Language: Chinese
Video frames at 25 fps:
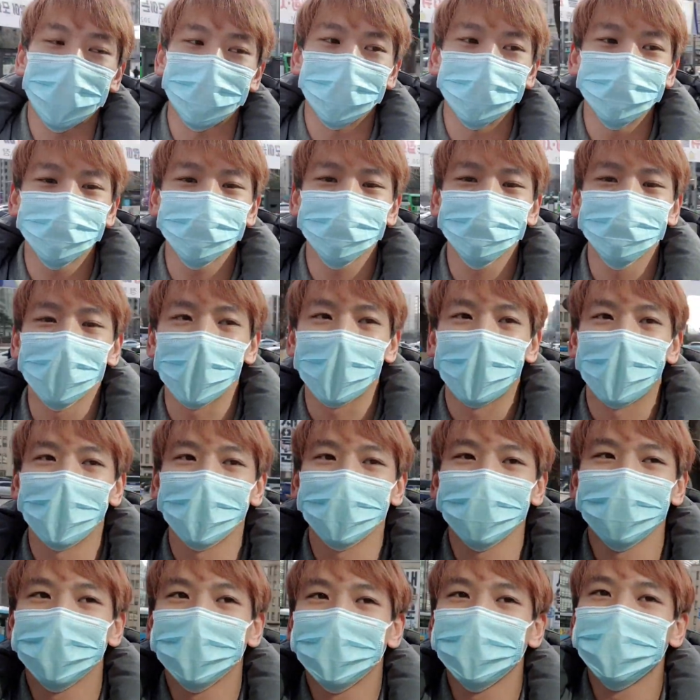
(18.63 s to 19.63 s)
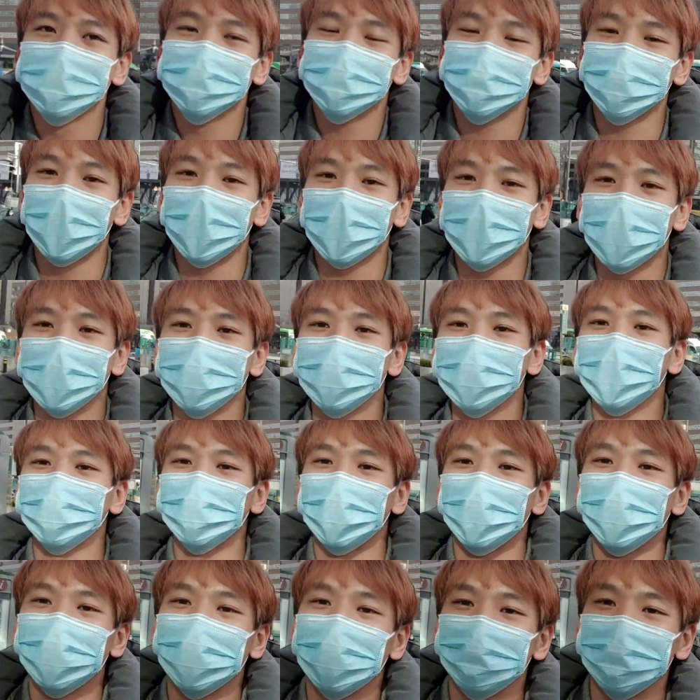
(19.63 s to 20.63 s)
门出来，就会看到
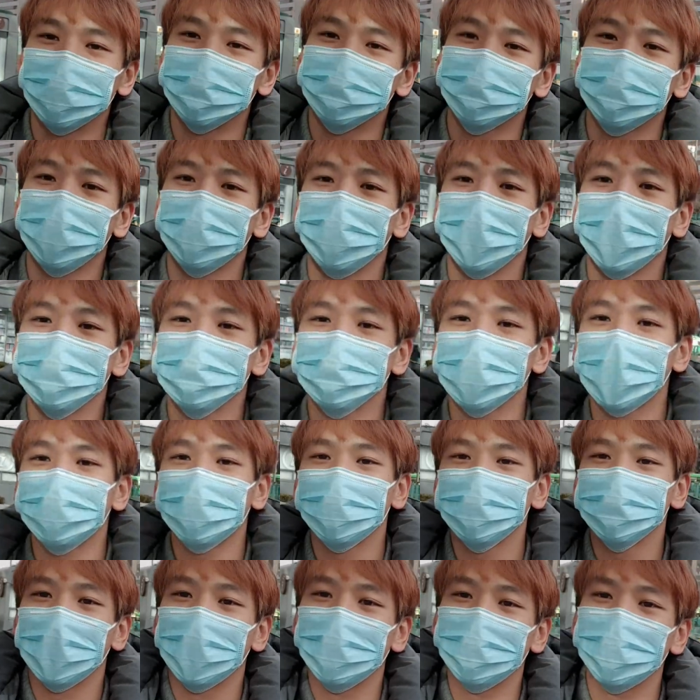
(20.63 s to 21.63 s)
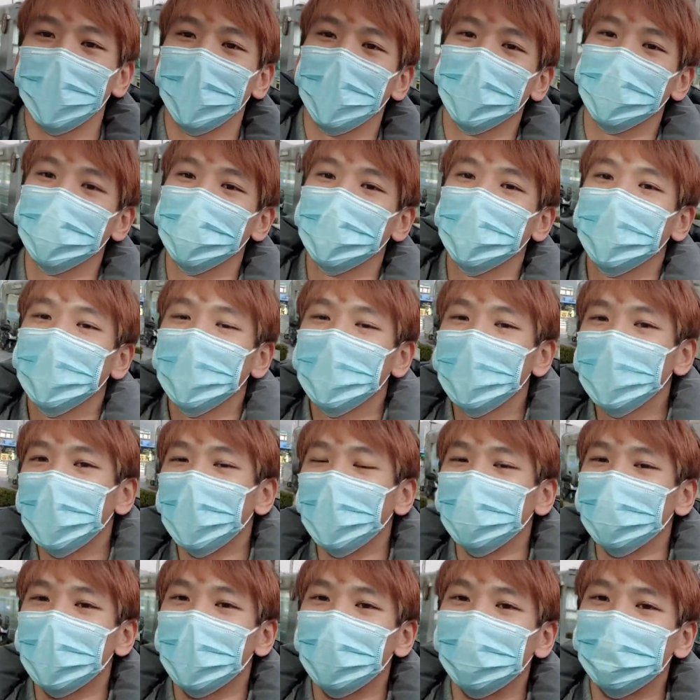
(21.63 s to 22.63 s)
东河免税店在右手边。
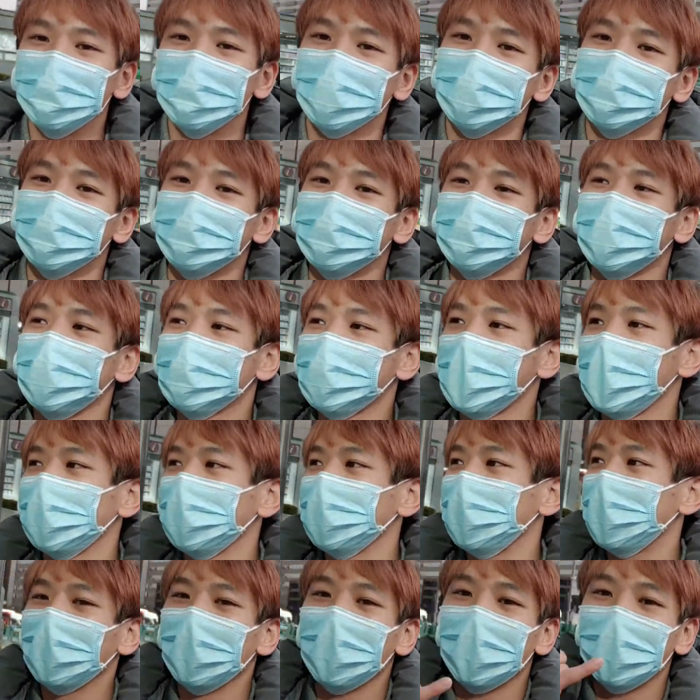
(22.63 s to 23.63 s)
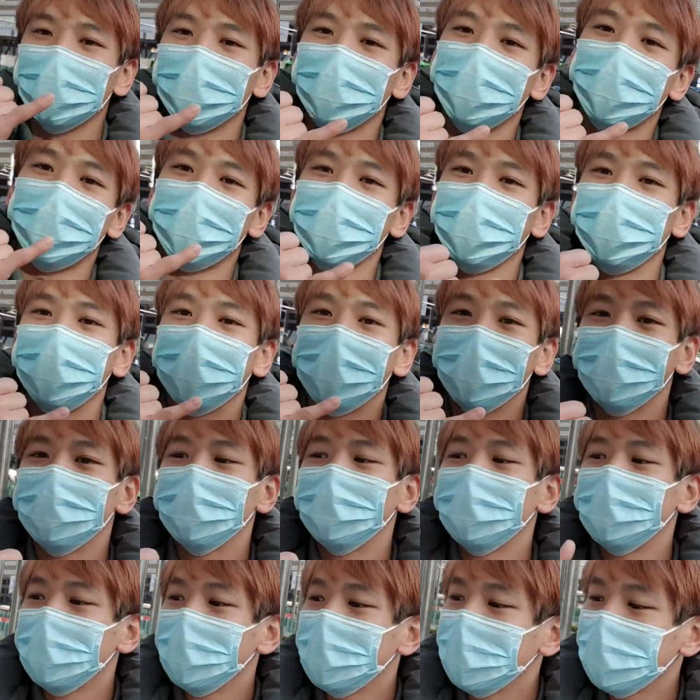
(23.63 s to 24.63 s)
好，那我们就直接上六楼喽。
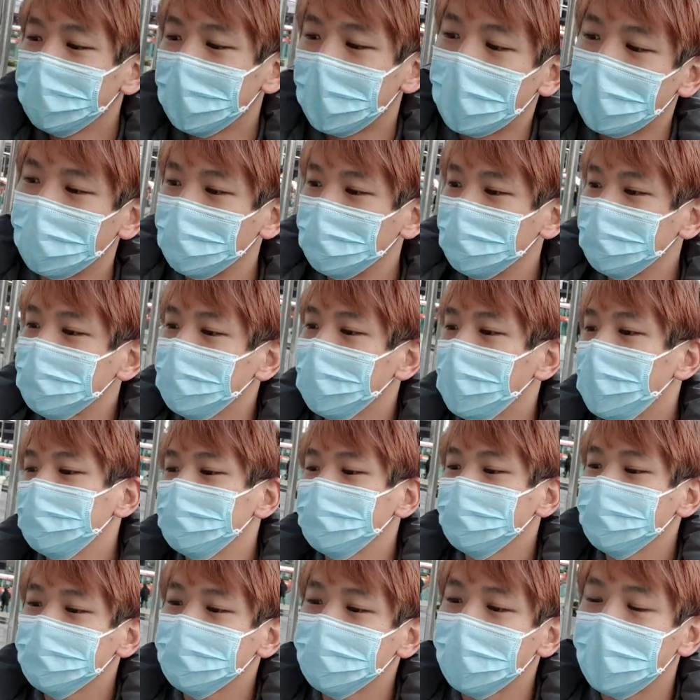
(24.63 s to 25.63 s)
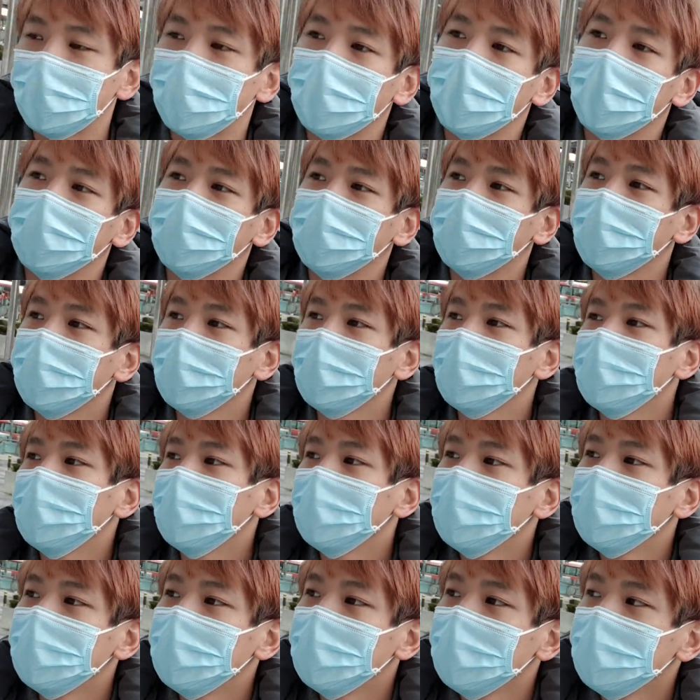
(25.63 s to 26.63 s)
然后我们现在就是要换
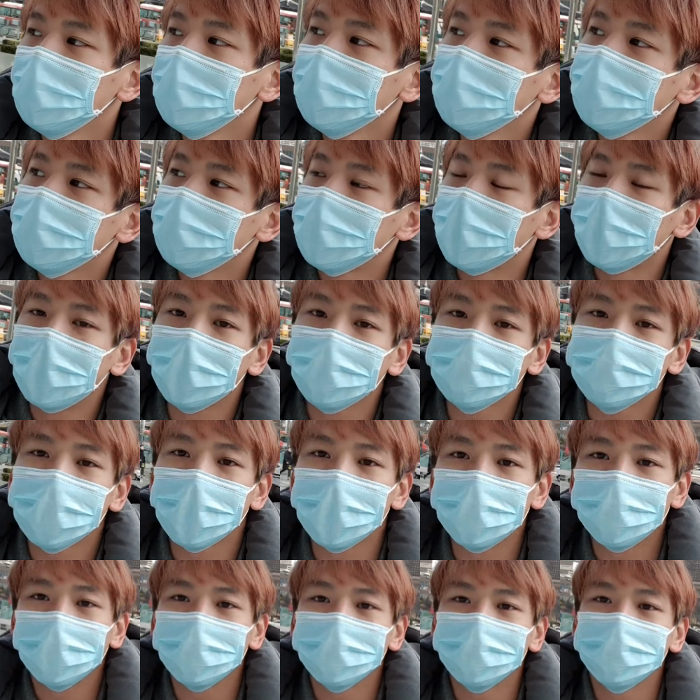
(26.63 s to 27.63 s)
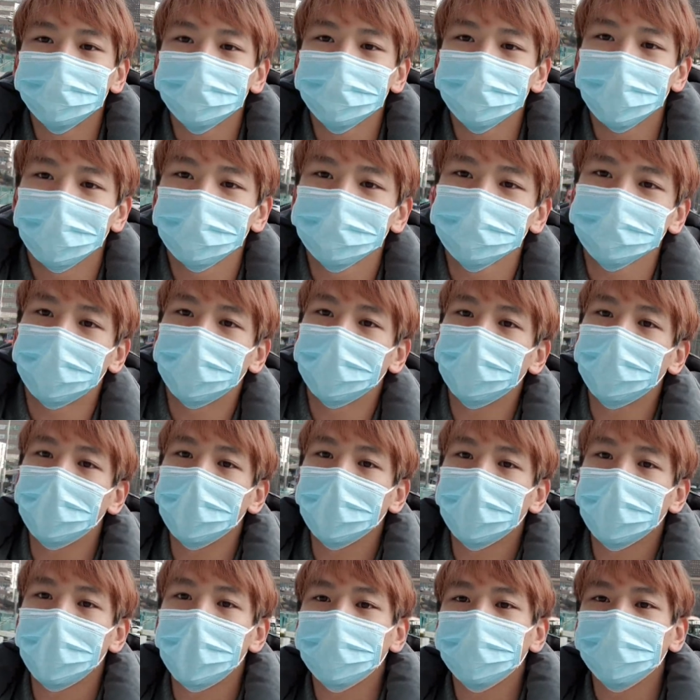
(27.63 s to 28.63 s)
拿台湾的驾照换
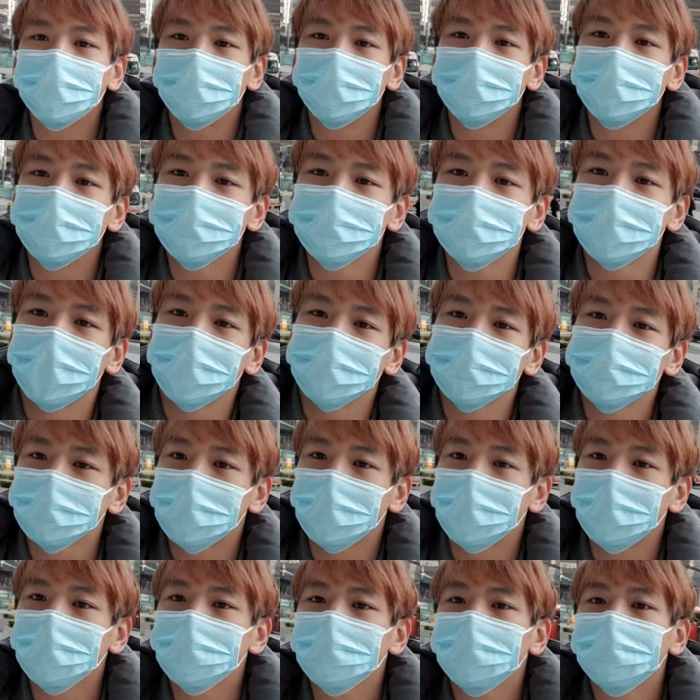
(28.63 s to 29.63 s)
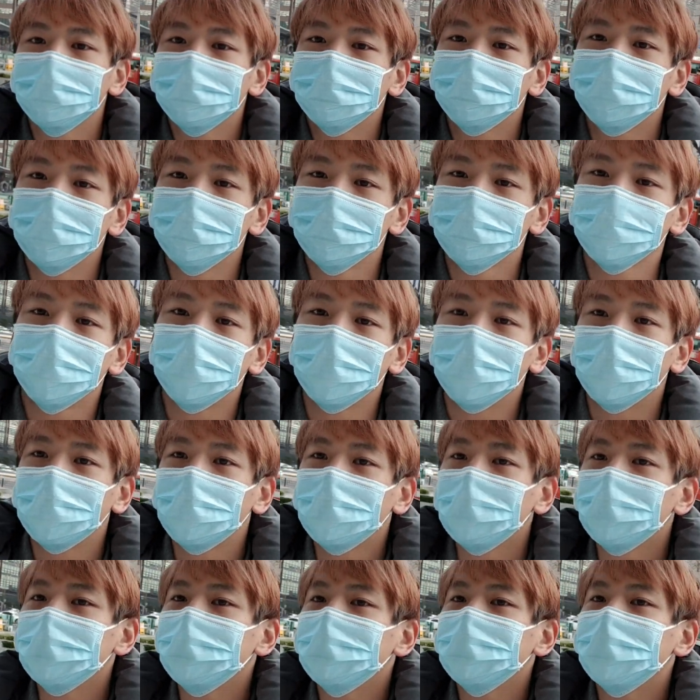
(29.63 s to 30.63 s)
韩国的驾照，没错。
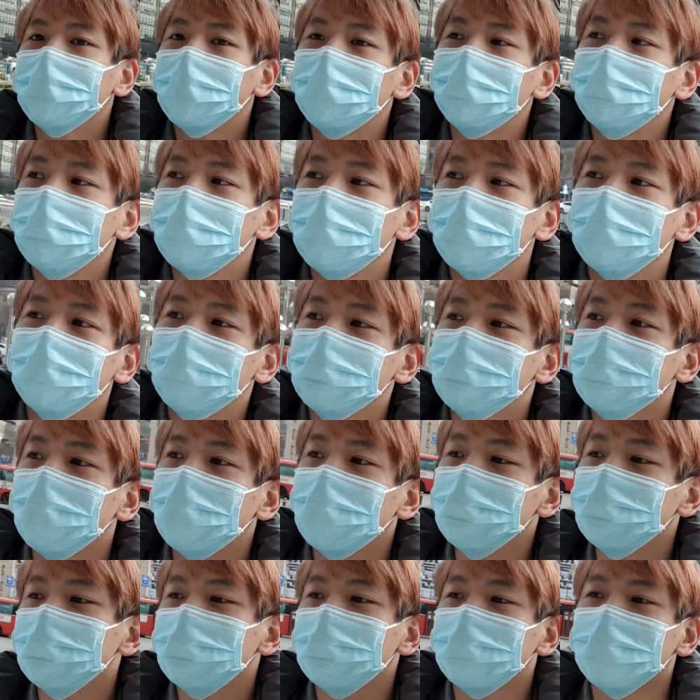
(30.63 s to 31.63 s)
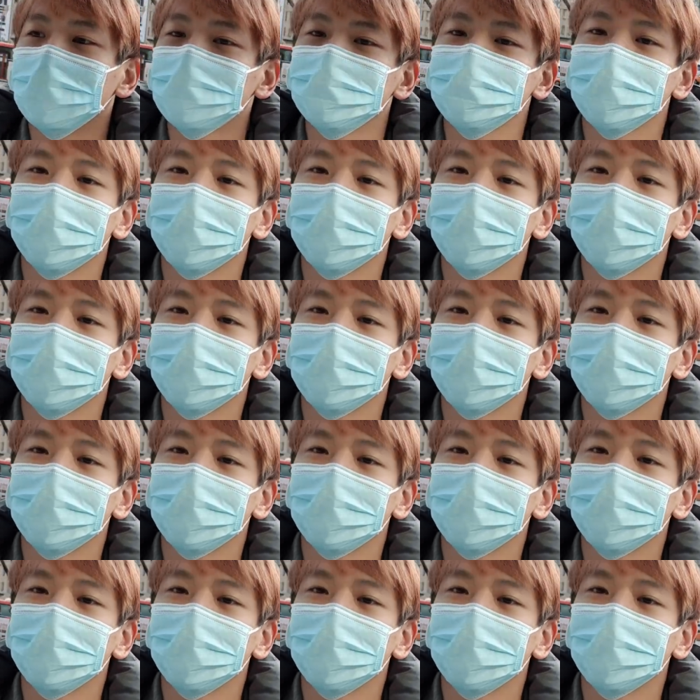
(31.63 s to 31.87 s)
那我们的流程就开始